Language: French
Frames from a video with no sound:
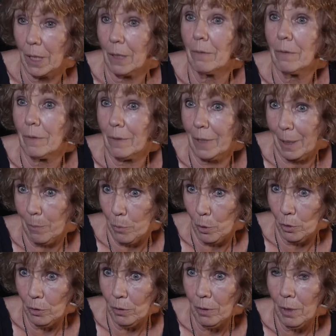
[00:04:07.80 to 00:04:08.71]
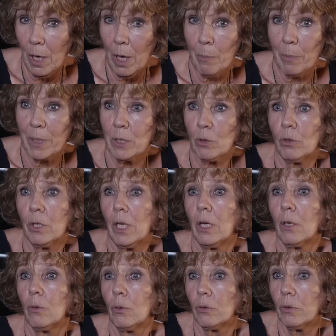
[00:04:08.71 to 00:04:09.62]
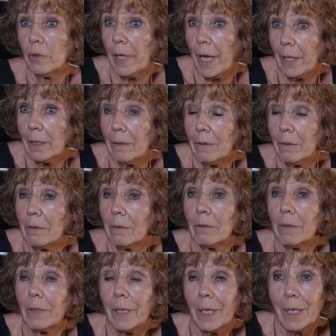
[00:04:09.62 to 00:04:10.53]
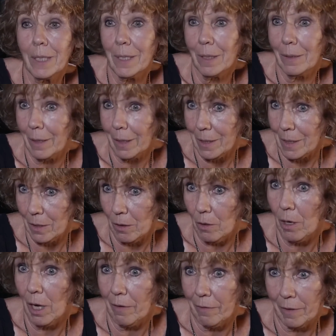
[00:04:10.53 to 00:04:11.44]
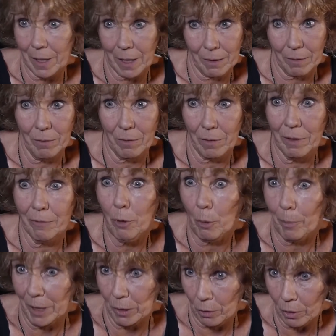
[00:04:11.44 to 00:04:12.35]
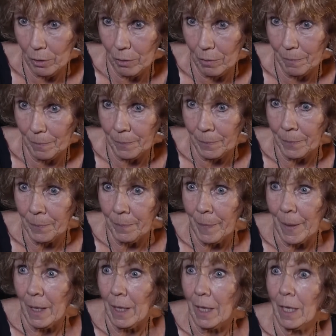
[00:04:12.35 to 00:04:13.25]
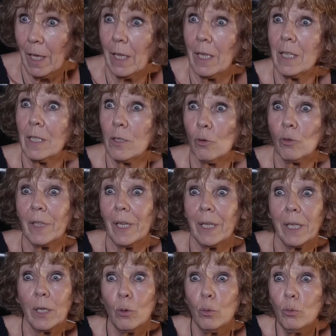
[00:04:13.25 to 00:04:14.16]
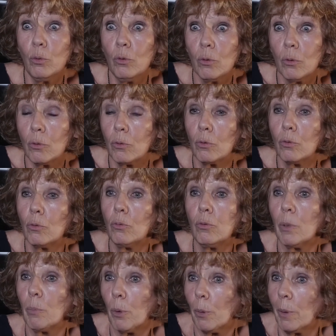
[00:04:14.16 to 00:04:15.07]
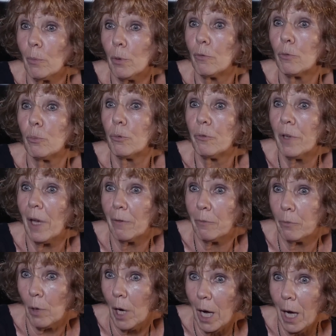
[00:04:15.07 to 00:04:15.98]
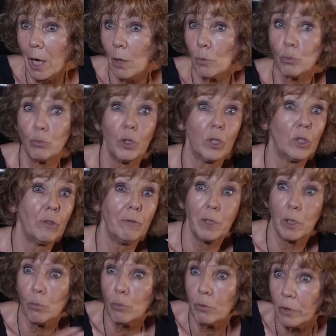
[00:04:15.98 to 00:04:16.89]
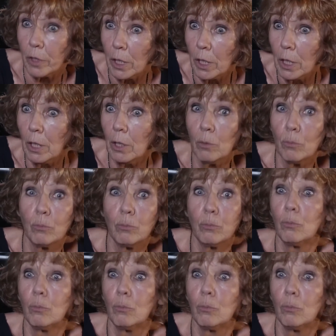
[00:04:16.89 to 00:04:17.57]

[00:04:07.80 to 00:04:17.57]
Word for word: est très bonne, parce qu'on a un contact très intéressant avec euh, les formateurs, et ils sont à l'écoute de tous les problèmes que vous pouvez avoir, ou des difficultés,